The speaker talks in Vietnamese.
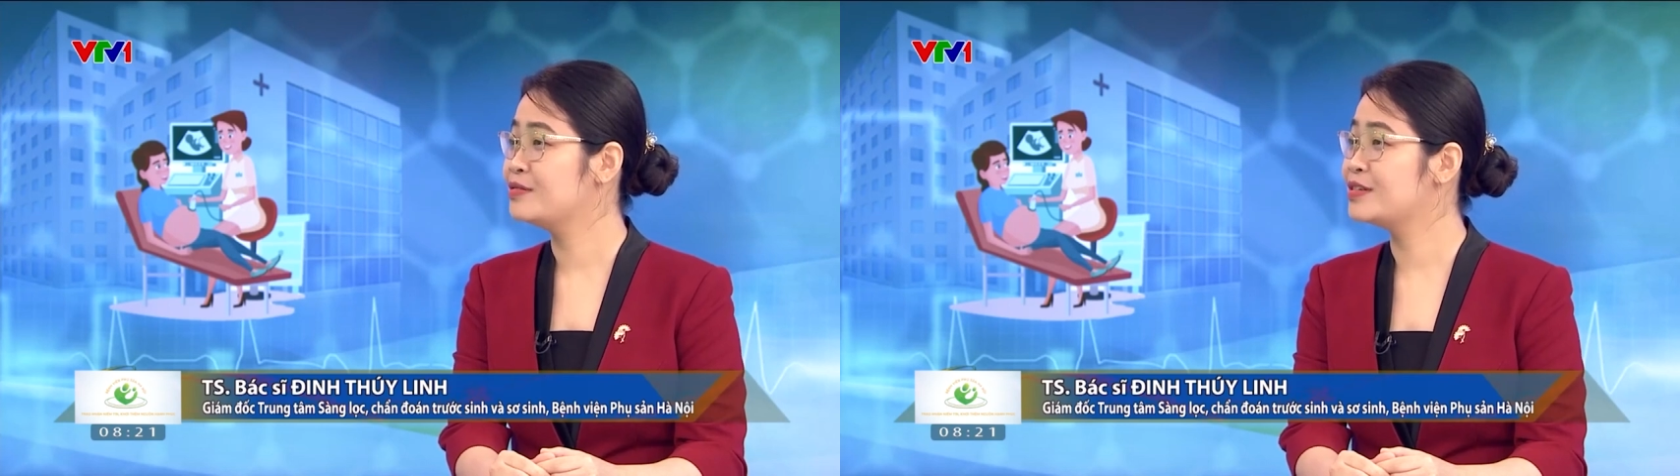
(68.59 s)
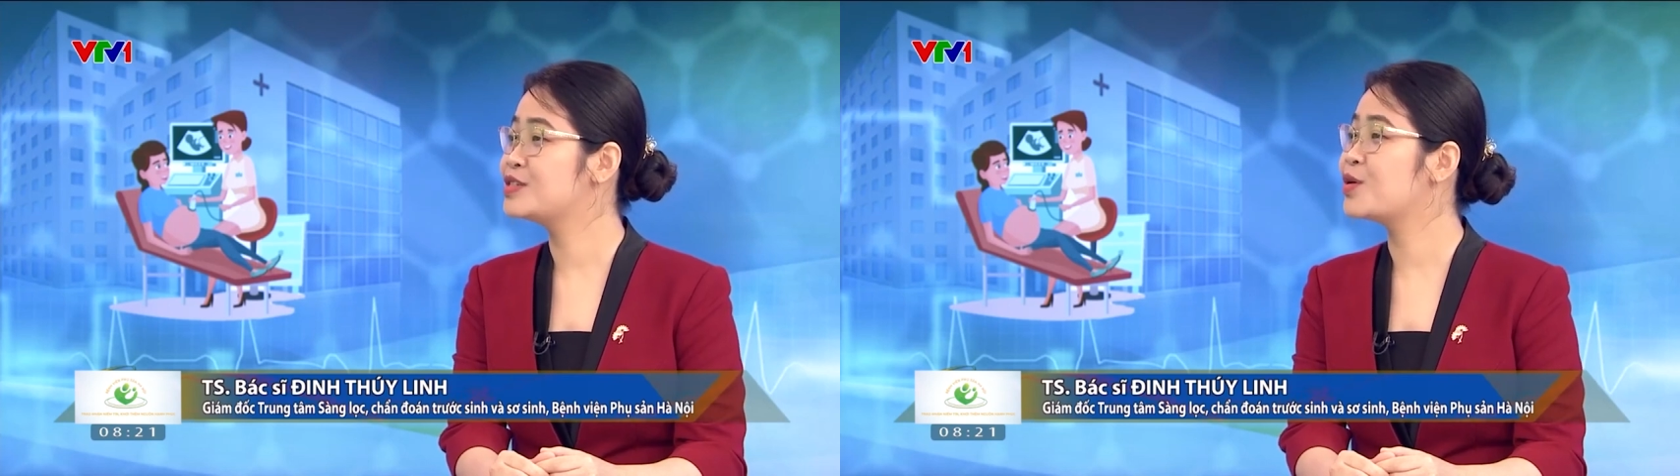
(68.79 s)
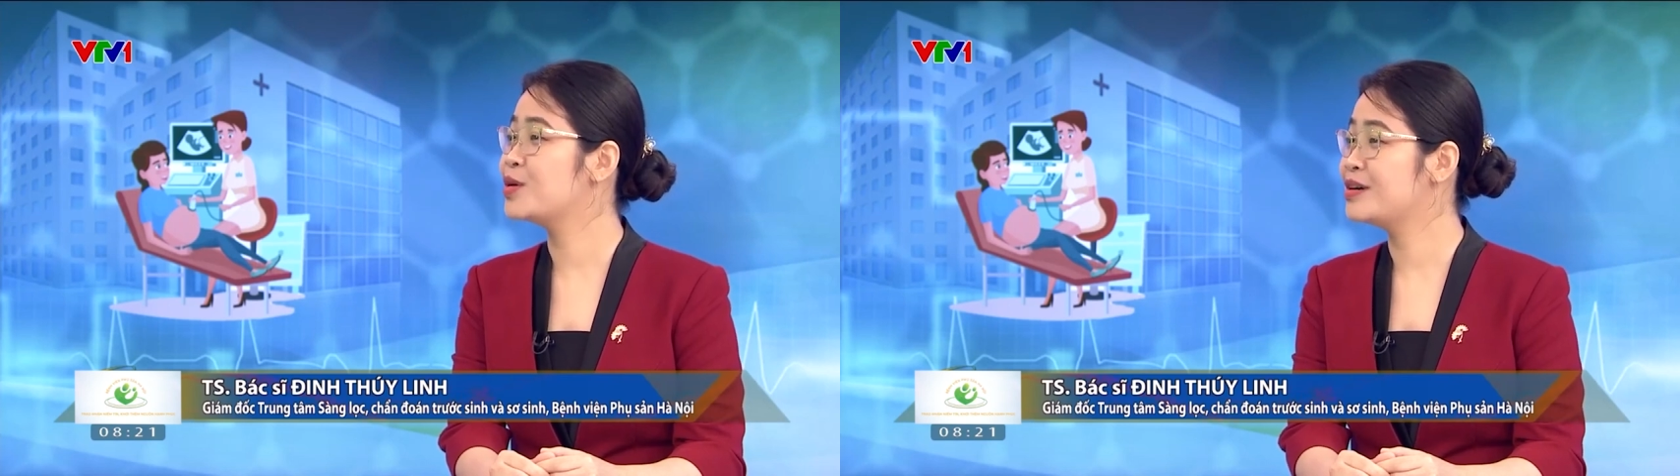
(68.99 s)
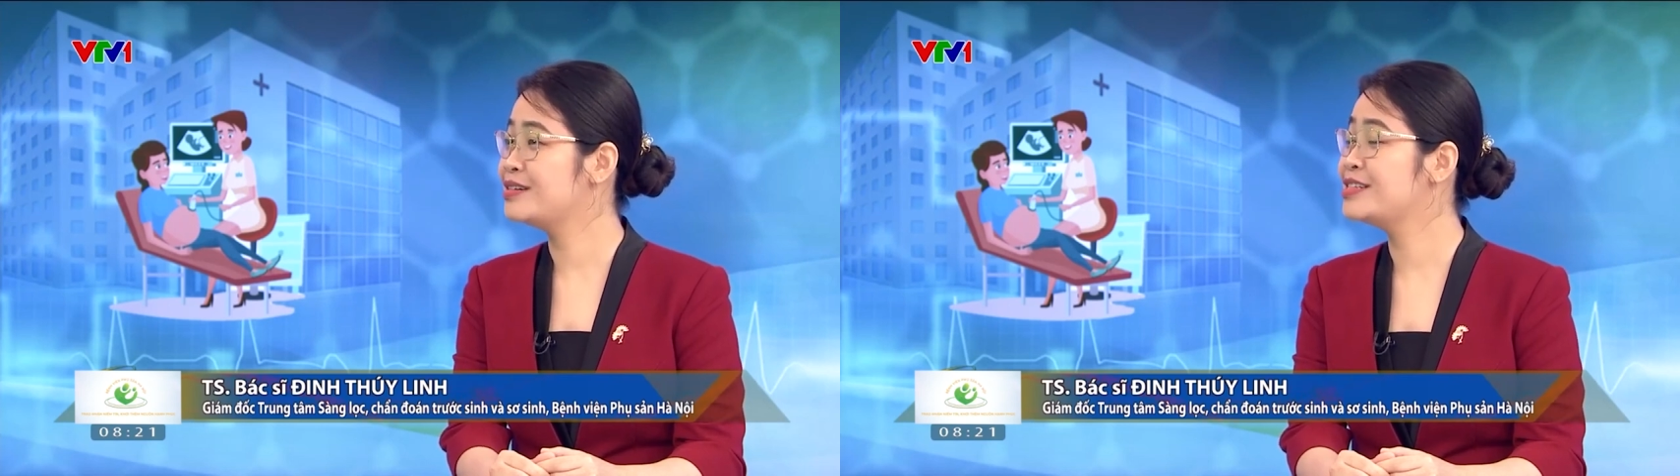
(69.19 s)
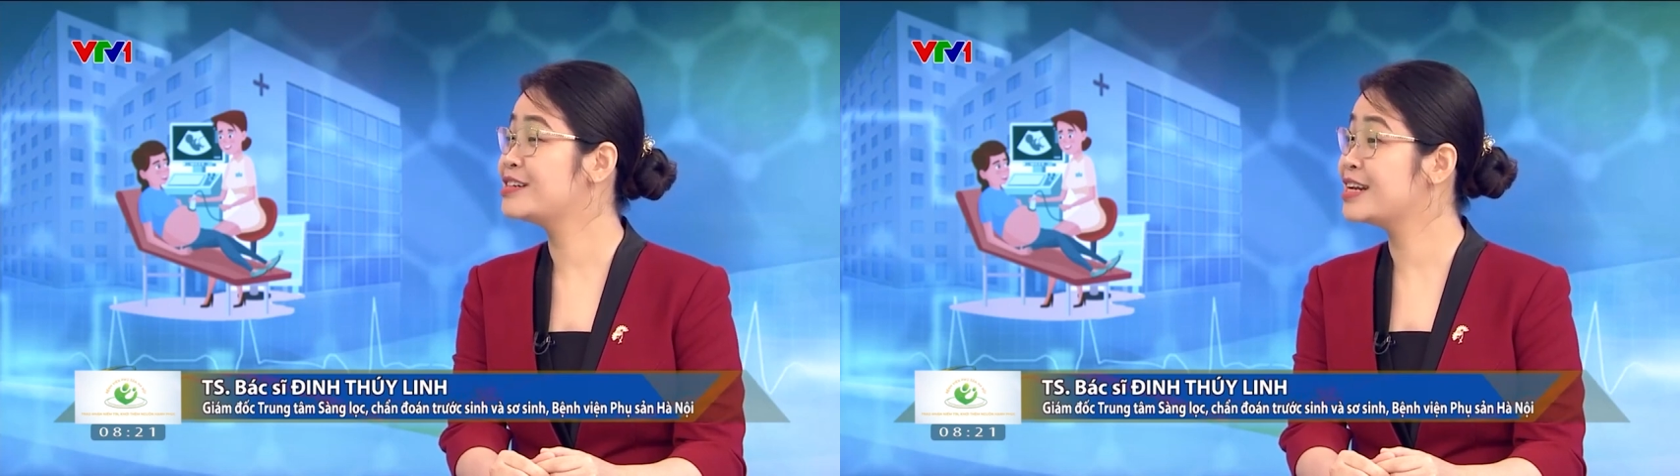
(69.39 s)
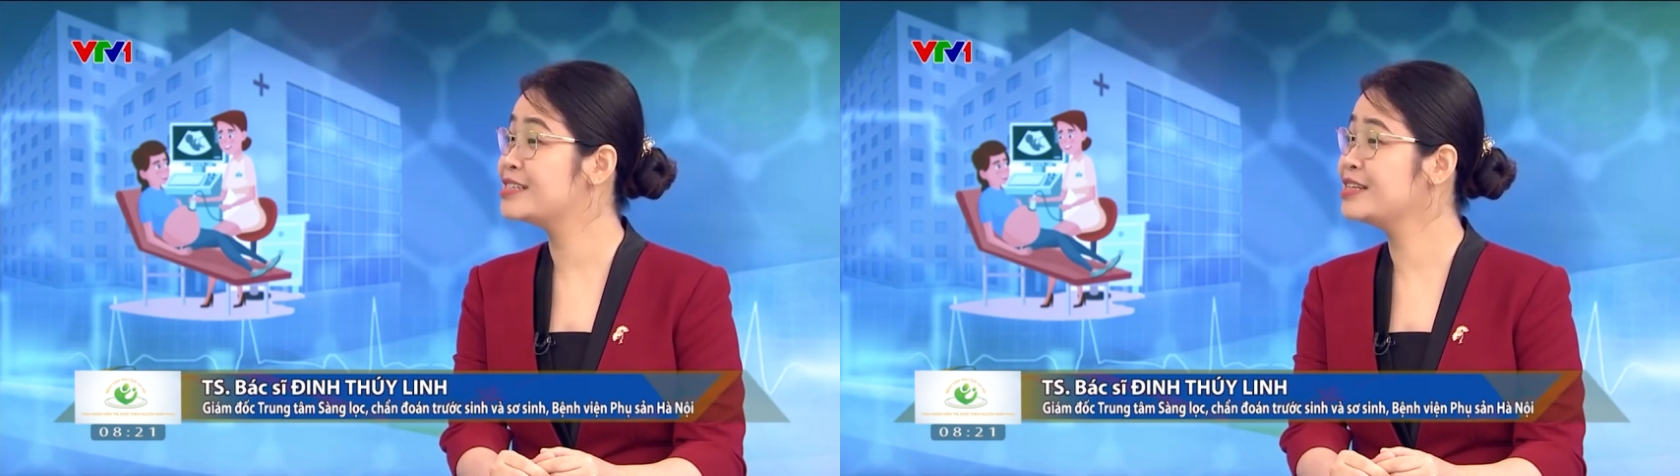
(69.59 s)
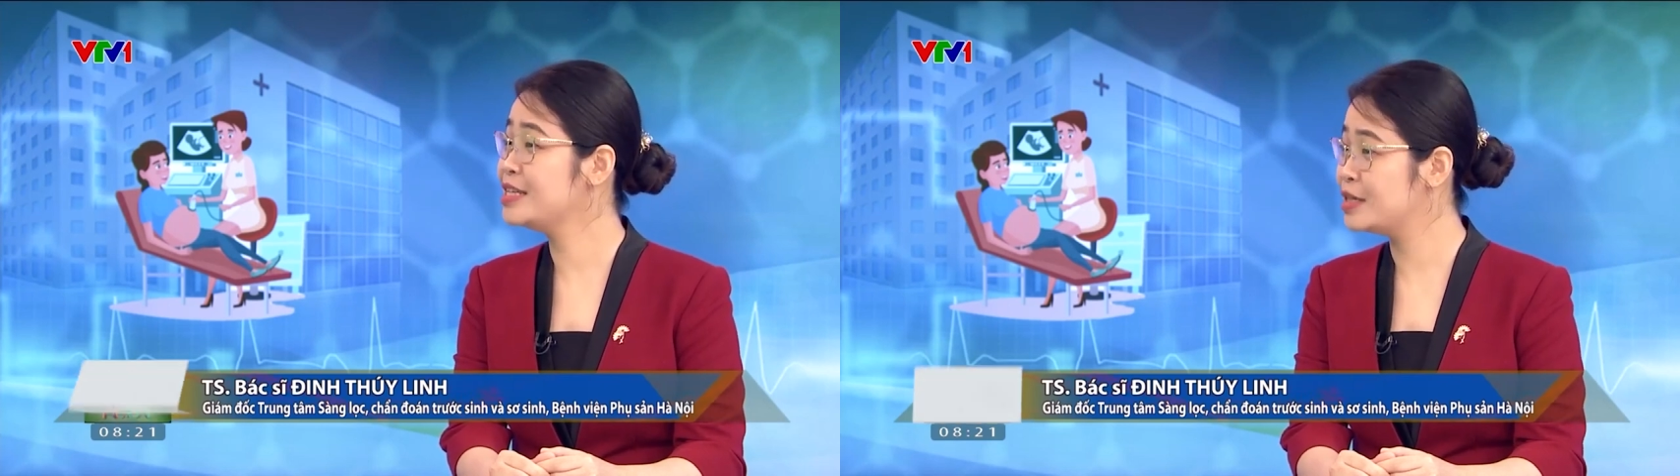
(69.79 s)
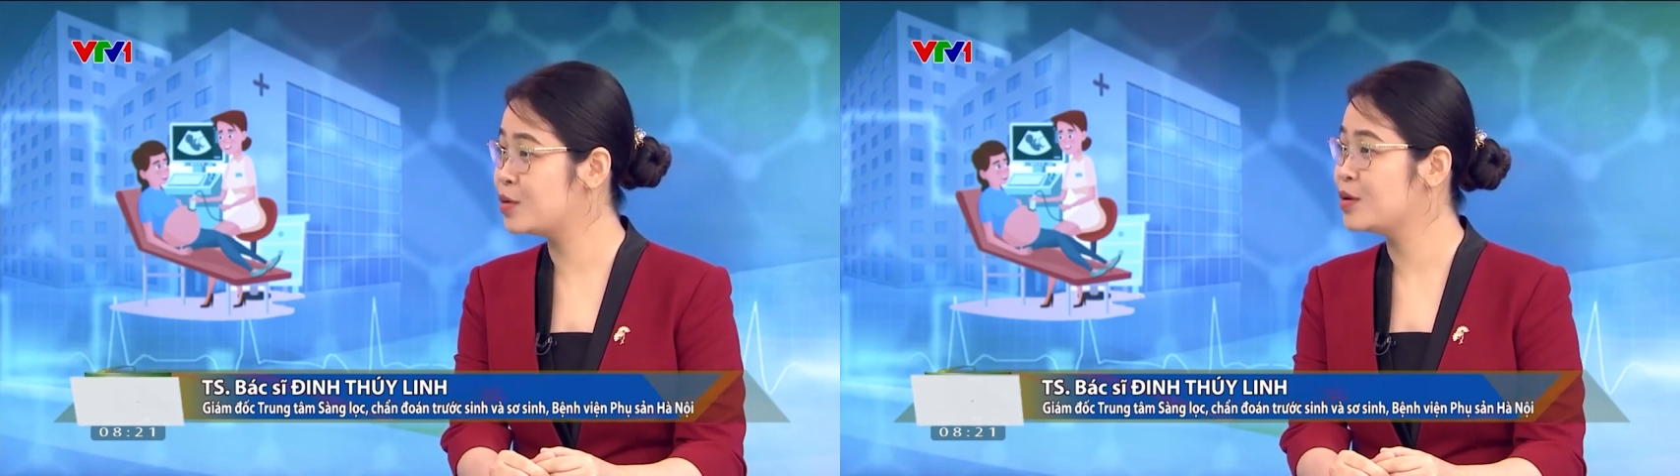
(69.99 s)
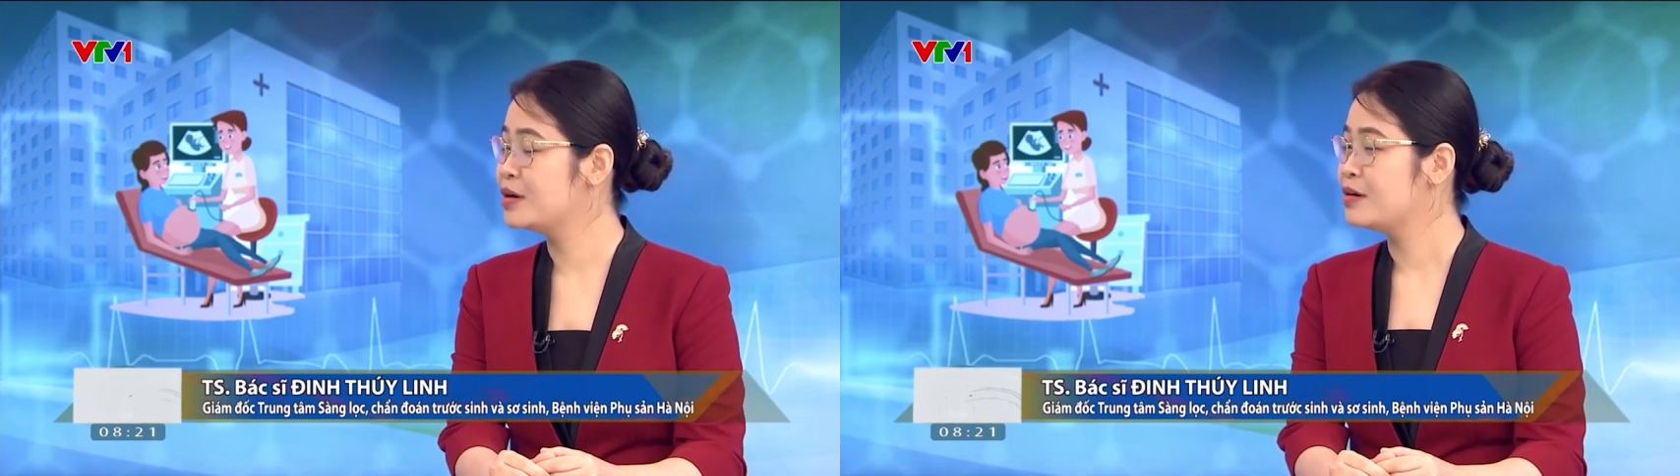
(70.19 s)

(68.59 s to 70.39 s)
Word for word: vượt trội hơn trước đây rất nhiều